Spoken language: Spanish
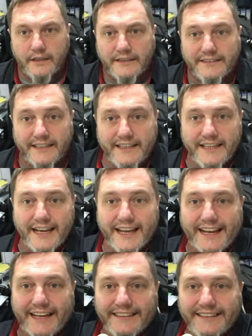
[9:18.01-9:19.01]
sería
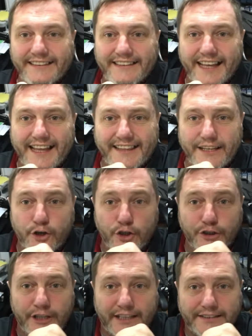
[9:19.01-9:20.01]
la cantidad de
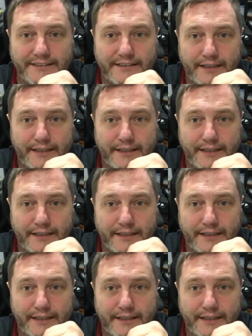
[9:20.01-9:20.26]
ondas